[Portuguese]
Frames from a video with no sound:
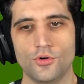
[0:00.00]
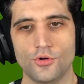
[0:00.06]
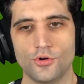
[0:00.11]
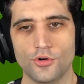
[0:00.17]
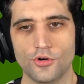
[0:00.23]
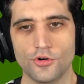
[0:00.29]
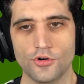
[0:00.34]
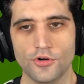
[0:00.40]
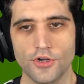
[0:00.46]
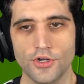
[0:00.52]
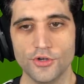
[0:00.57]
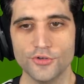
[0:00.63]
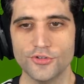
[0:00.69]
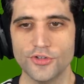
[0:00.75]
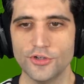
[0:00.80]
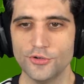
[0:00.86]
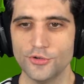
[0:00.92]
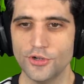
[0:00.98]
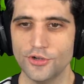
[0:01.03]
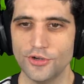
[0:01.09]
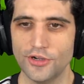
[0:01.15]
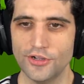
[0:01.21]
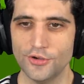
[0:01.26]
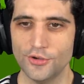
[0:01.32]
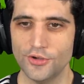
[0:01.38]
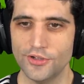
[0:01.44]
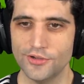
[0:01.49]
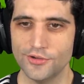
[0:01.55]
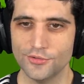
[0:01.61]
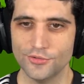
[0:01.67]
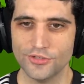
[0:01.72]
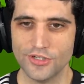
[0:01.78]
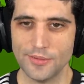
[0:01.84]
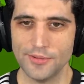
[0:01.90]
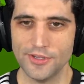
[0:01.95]
o, eu, não, eu, eu, eu
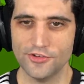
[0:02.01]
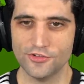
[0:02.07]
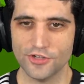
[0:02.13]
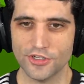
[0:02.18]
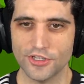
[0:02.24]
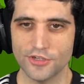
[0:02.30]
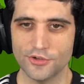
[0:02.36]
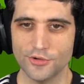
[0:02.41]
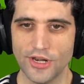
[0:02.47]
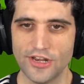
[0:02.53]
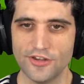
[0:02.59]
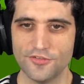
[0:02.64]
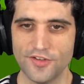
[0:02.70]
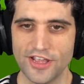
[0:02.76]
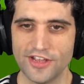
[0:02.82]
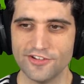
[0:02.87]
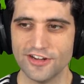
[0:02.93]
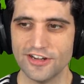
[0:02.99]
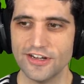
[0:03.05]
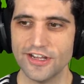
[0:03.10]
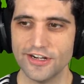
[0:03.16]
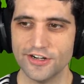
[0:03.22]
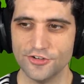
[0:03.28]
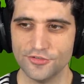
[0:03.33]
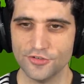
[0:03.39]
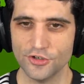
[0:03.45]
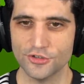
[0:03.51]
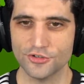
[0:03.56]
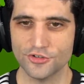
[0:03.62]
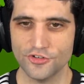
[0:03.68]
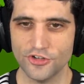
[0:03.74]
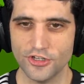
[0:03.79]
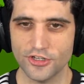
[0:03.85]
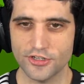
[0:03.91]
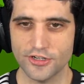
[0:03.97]
não sabia disso aqui, que o Nedved, aquele cara que a gente falou
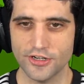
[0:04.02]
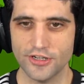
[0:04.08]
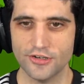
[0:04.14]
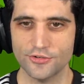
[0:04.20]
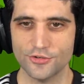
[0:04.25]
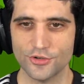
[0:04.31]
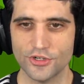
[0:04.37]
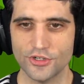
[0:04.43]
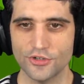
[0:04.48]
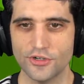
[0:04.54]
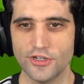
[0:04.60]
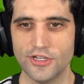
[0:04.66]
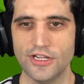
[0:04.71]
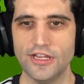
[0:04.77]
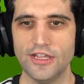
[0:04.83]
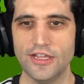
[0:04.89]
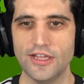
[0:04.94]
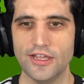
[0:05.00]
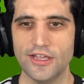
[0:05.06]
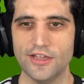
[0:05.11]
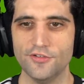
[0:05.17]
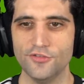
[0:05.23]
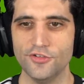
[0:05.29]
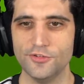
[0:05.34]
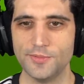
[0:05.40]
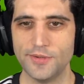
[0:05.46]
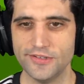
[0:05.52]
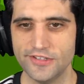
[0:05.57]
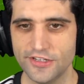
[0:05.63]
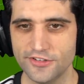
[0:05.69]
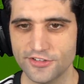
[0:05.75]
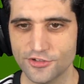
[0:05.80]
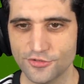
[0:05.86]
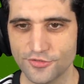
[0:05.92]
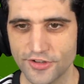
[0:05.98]
outro dia, né, ele é
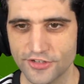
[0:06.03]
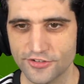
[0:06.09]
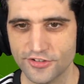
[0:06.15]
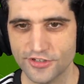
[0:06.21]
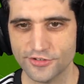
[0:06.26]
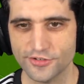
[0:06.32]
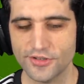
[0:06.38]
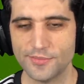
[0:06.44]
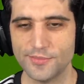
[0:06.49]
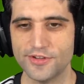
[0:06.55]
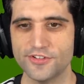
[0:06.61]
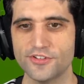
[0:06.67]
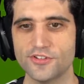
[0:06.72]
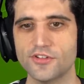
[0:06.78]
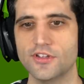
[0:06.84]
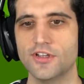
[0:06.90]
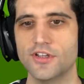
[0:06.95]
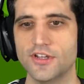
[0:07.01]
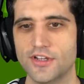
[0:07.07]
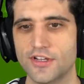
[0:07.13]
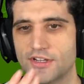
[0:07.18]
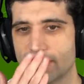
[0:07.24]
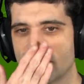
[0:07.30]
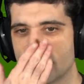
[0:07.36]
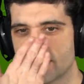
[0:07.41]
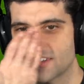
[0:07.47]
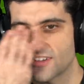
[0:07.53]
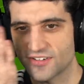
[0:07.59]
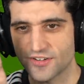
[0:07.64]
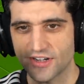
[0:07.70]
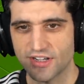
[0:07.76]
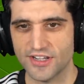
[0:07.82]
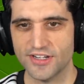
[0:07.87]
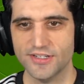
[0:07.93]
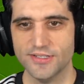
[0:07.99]
vice-presidente da Juventus, né? Eu não sabia disso. Então, o
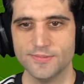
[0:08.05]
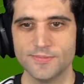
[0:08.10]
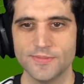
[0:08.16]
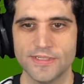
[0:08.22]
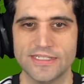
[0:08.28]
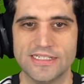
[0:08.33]
cara,